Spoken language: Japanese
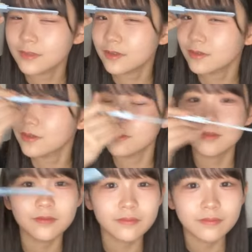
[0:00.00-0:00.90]
にょにょ
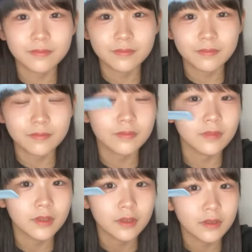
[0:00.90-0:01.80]
にょ
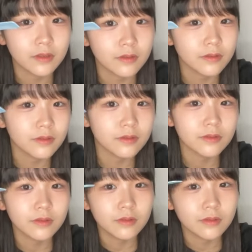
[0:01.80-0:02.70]
にょにょにょ
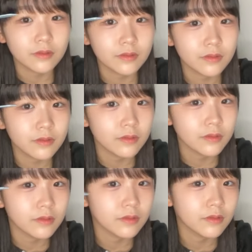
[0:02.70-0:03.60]
にょにょにょにょにょにょにょ
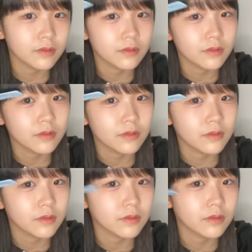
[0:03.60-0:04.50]

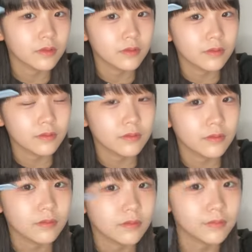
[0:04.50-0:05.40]
にょ
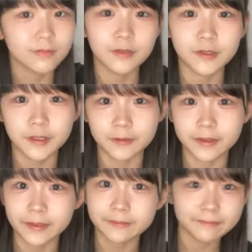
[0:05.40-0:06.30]

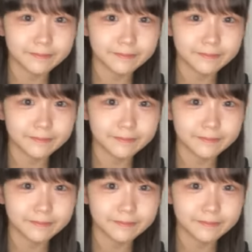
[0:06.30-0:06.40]
オッケーオッケー